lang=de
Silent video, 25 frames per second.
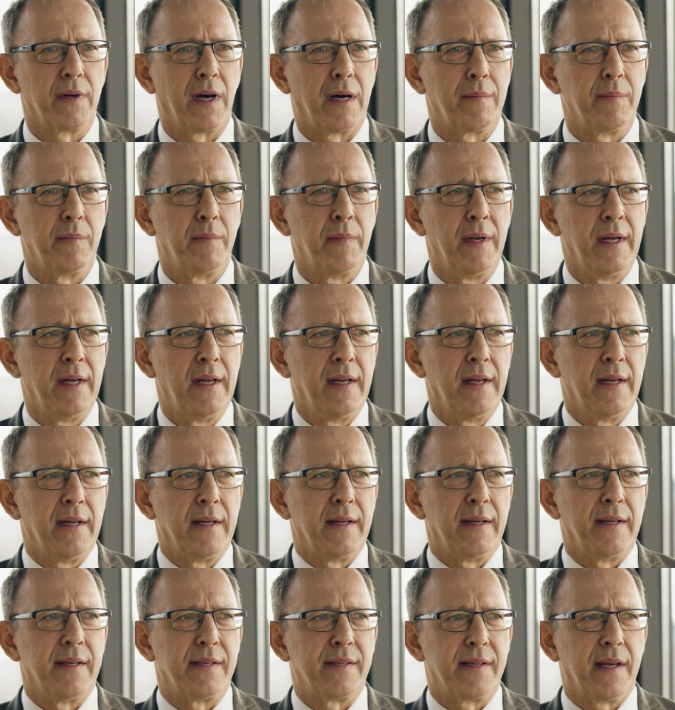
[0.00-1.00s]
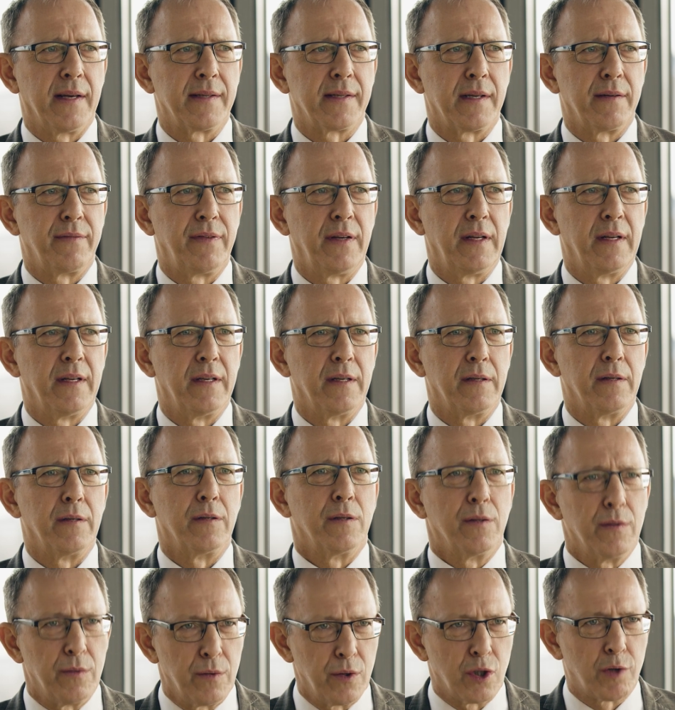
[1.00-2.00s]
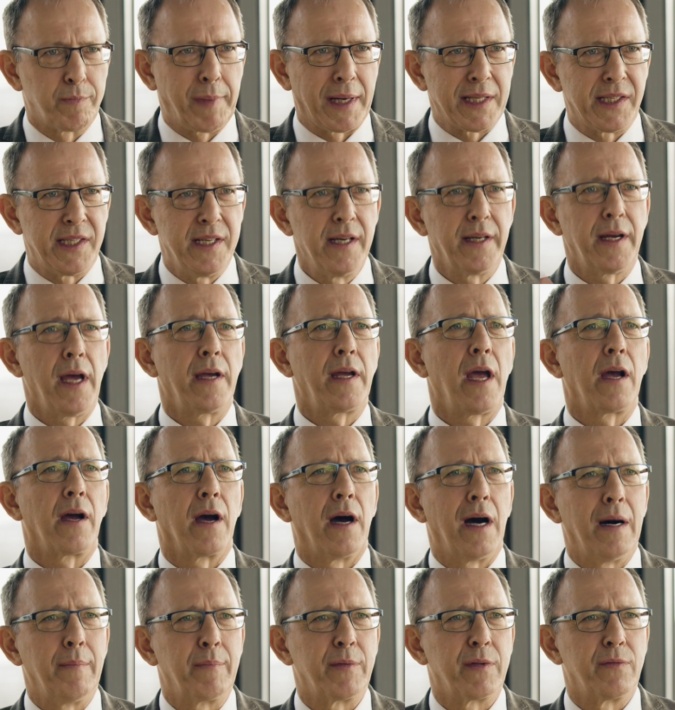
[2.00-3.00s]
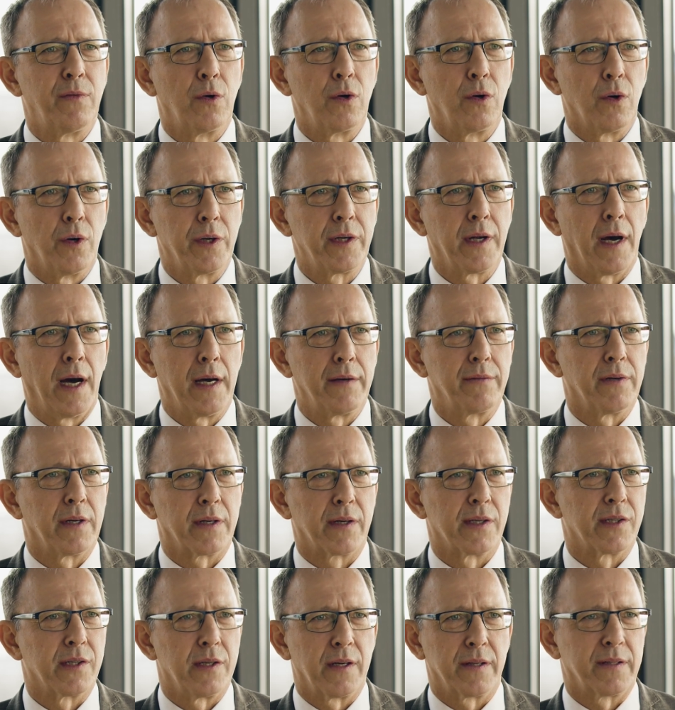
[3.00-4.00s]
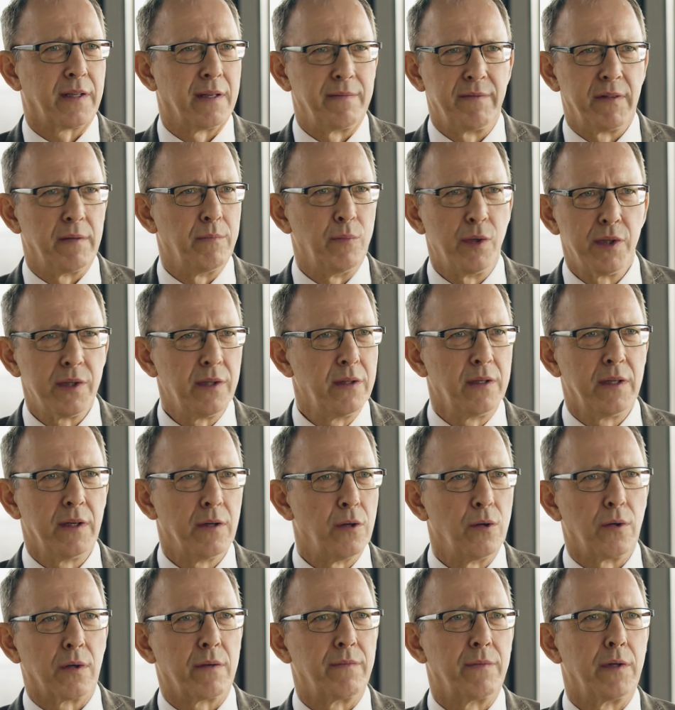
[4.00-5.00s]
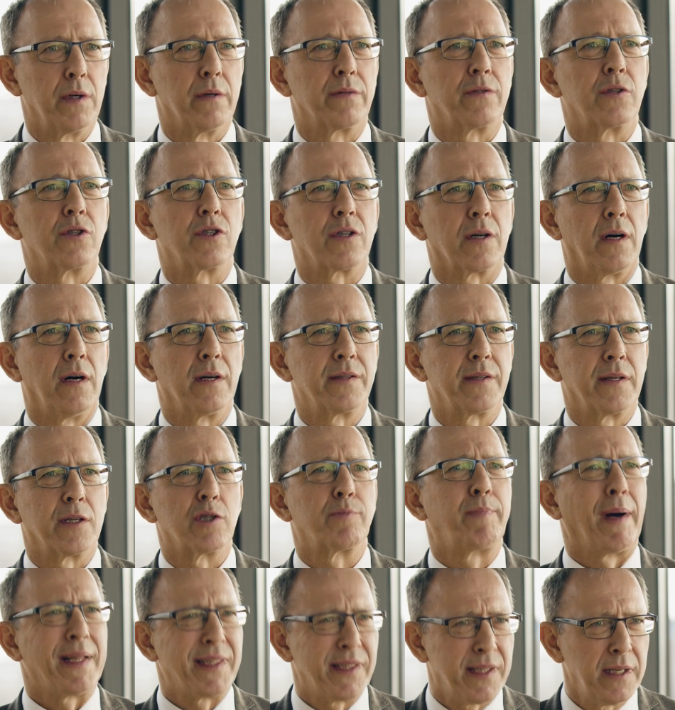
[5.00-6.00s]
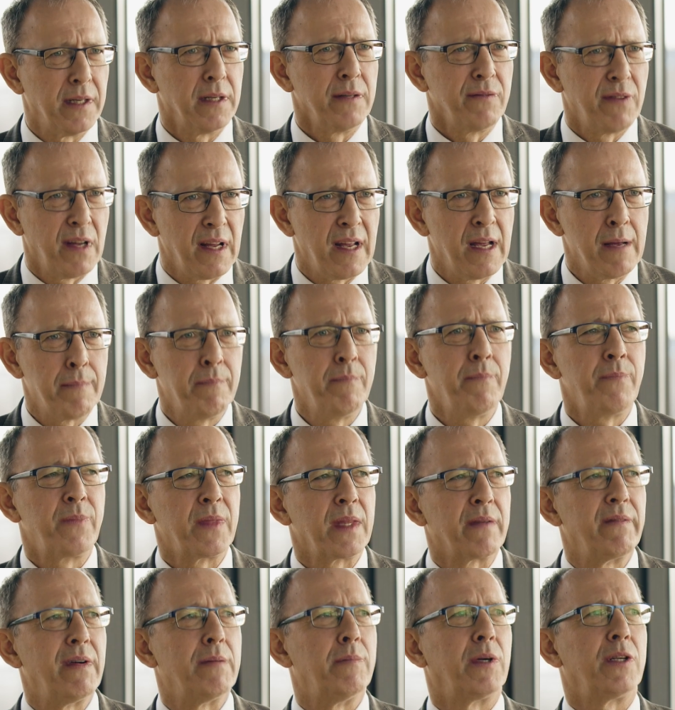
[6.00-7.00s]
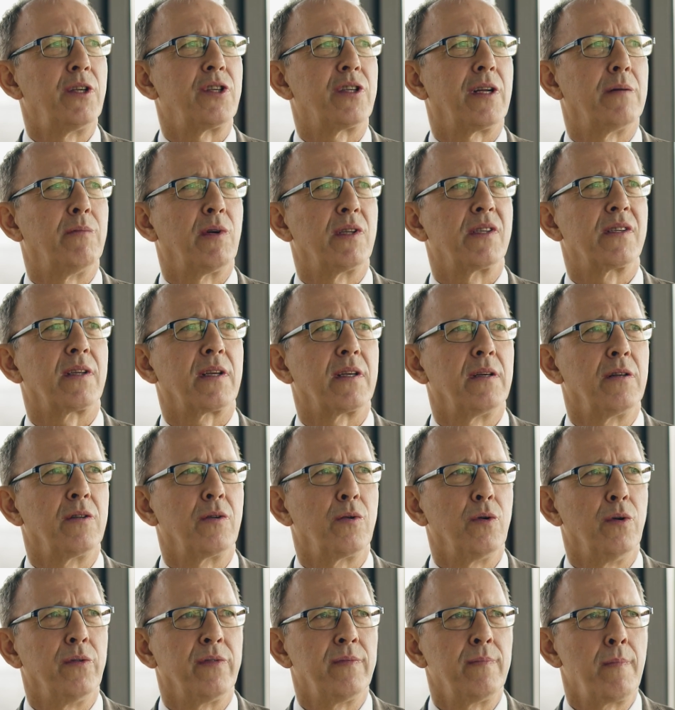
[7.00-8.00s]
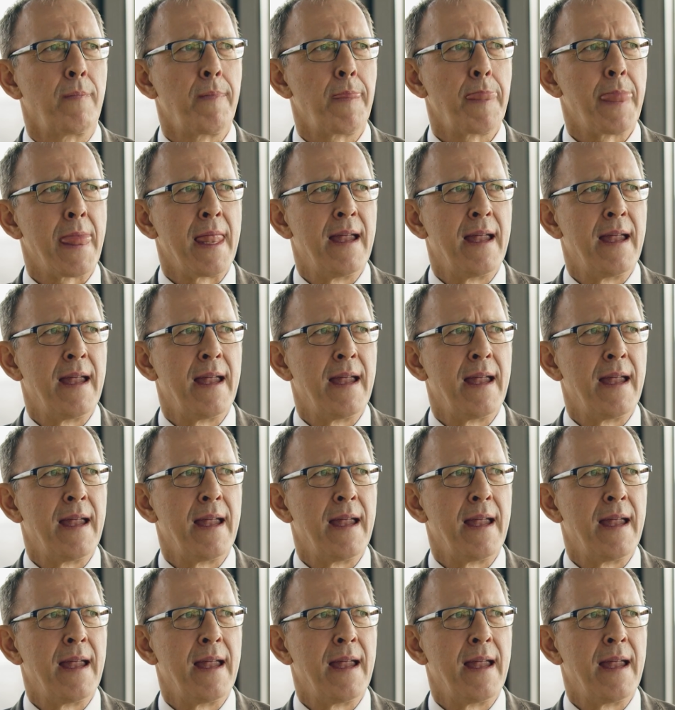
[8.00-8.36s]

Wir haben sehr, sehr viele Spaziergänge gehabt, wo Leute einfach gesagt haben, wir müssen hier irgendwie auf die Straße, dann spazieren wir eben, wenn wir nicht demonstrieren dürfen